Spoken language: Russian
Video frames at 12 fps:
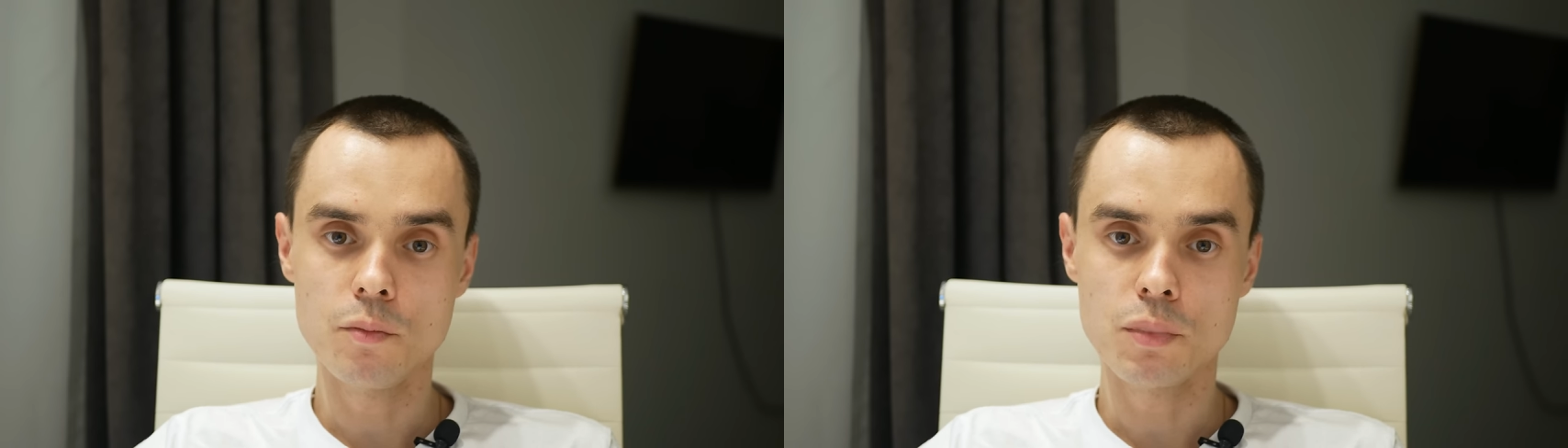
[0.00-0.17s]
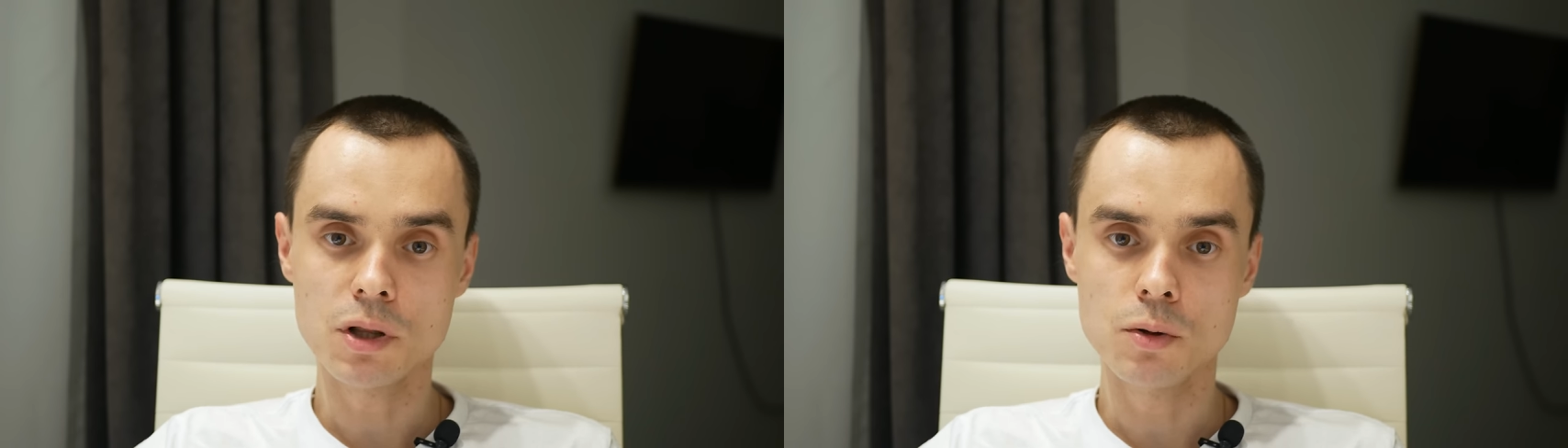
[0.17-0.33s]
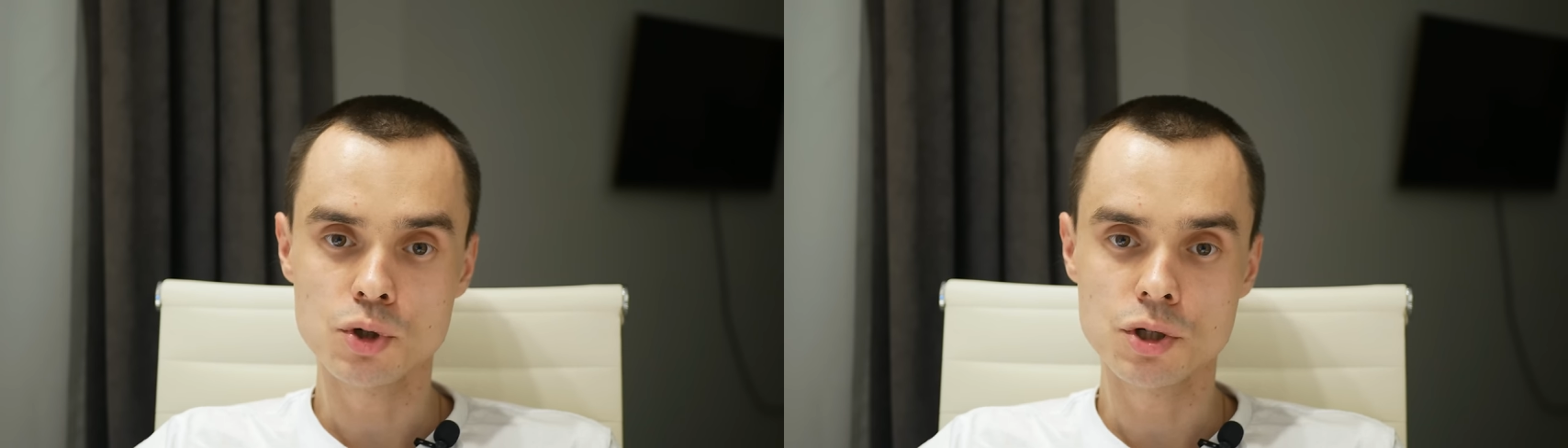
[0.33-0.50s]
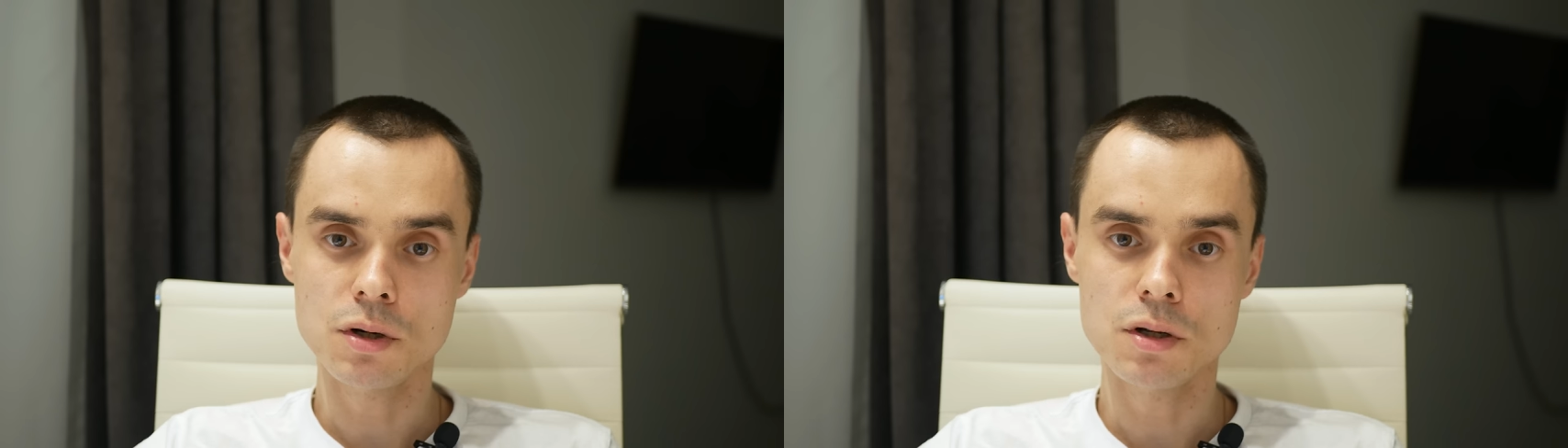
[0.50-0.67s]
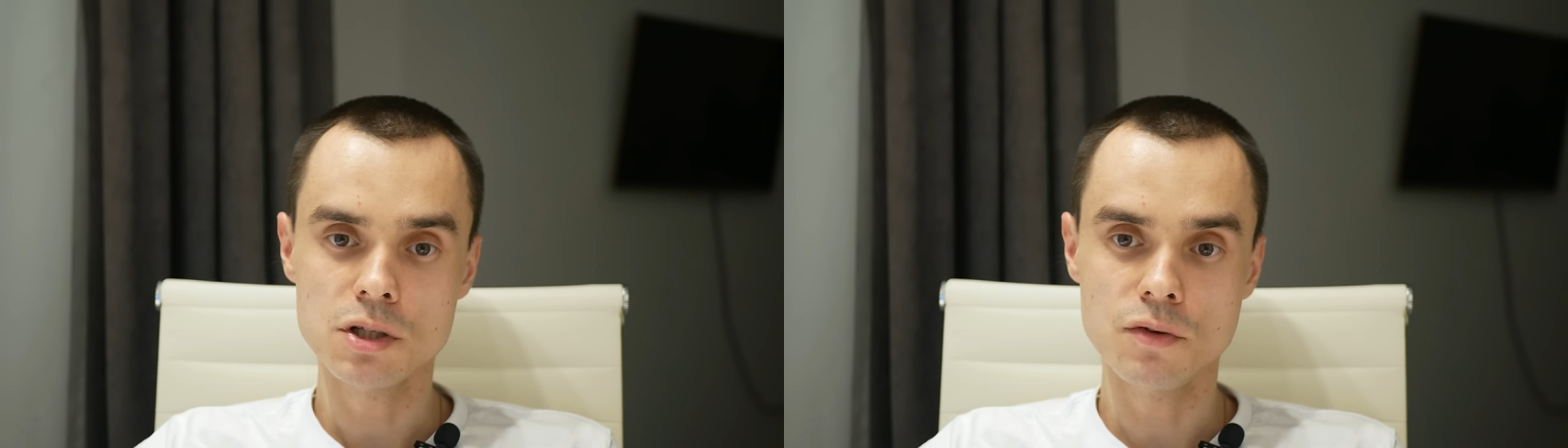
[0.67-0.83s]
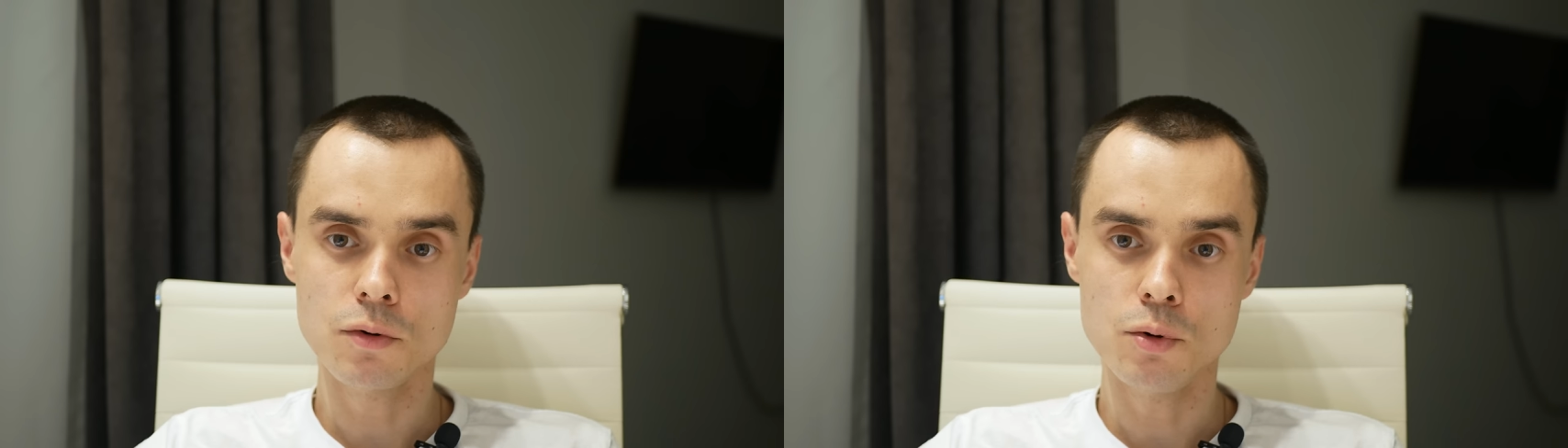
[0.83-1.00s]

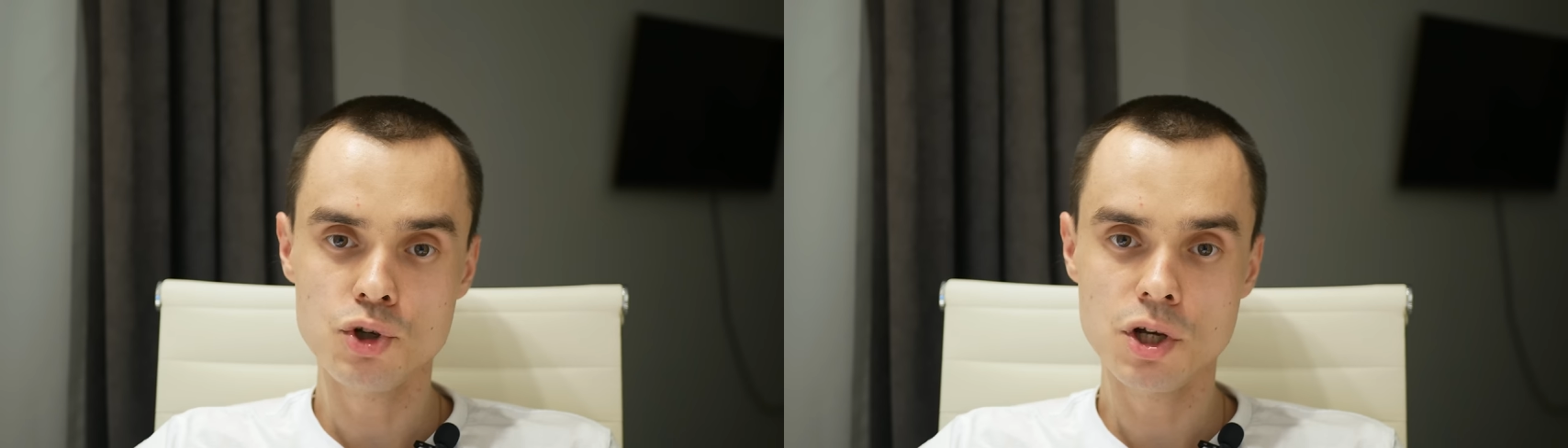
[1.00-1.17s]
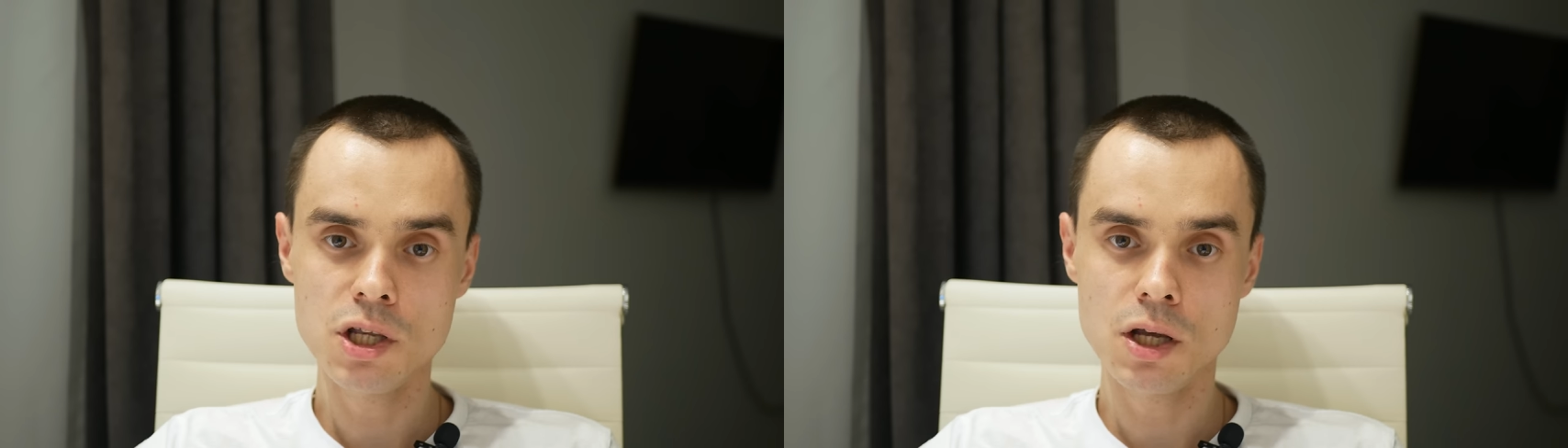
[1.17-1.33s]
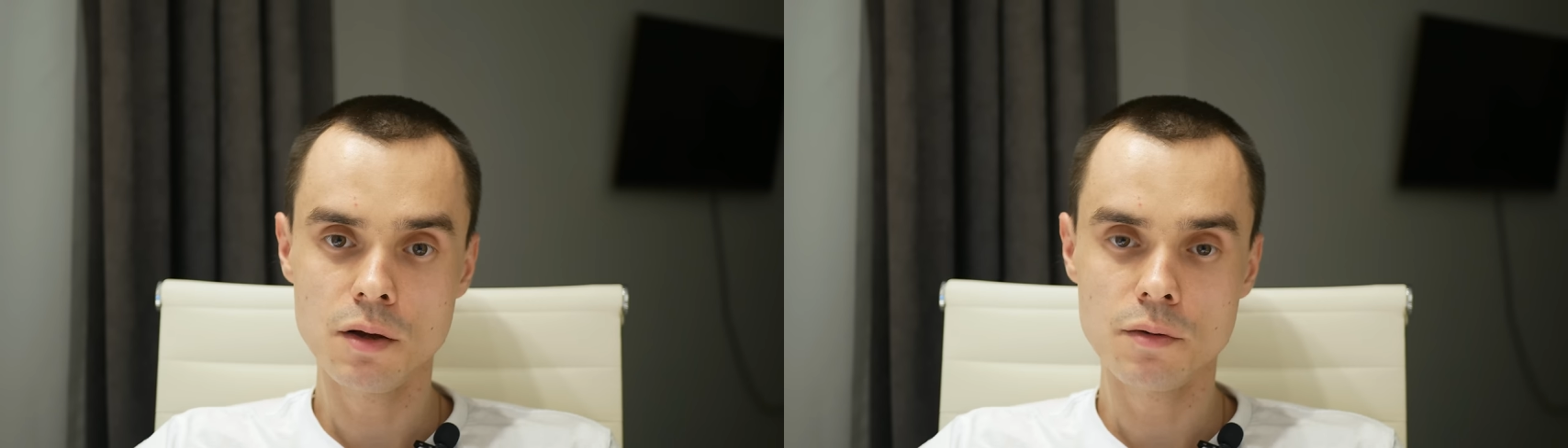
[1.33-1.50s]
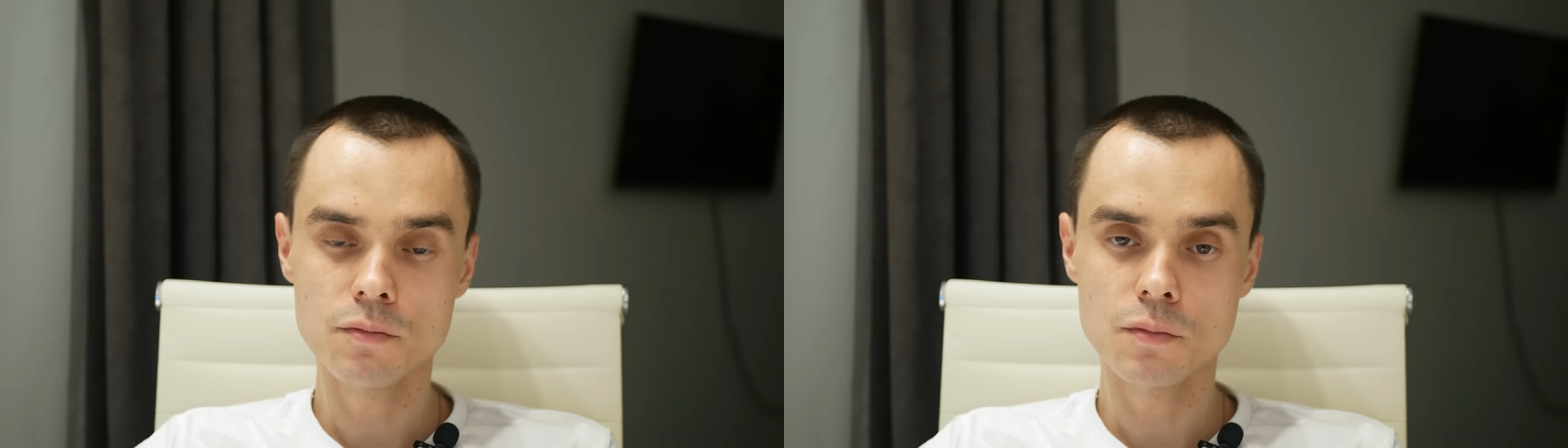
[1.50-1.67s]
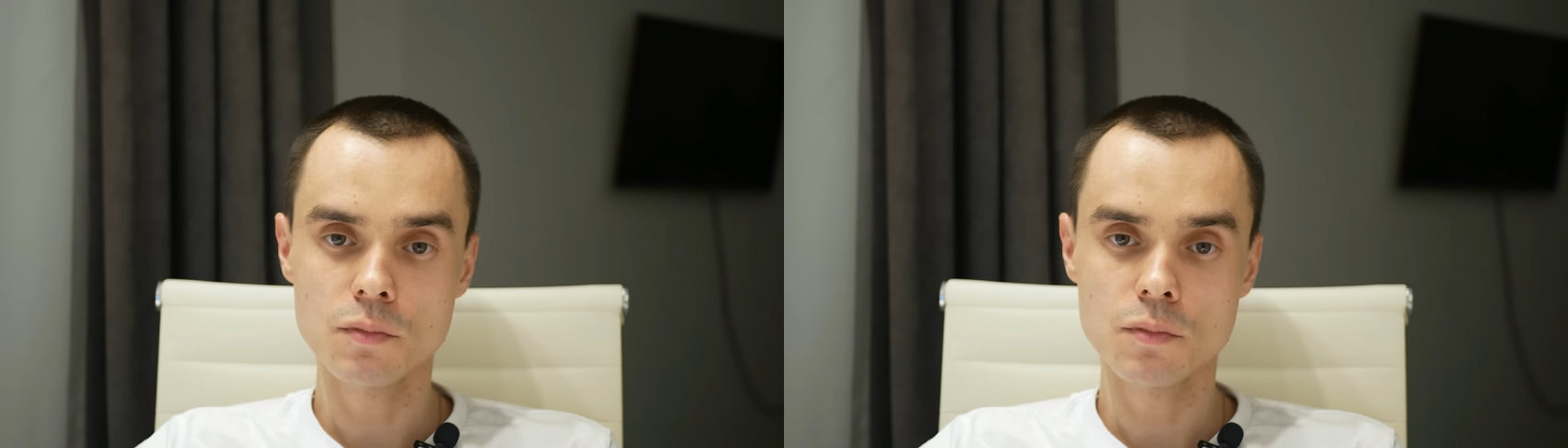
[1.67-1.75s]
продолжительности включения